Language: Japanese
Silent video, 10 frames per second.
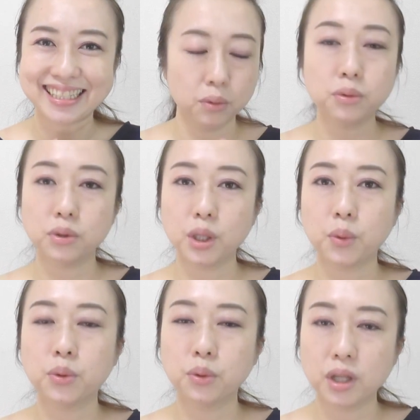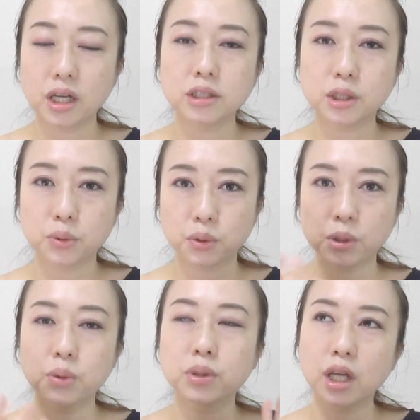ほんとねこのねアイシャドウ
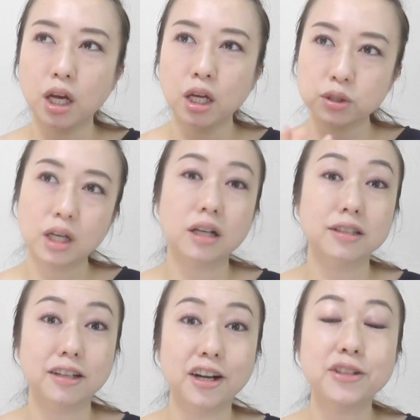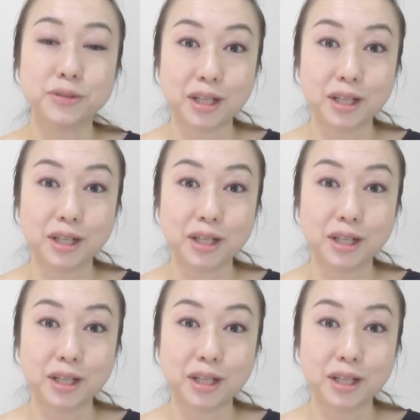いろんな使い方がある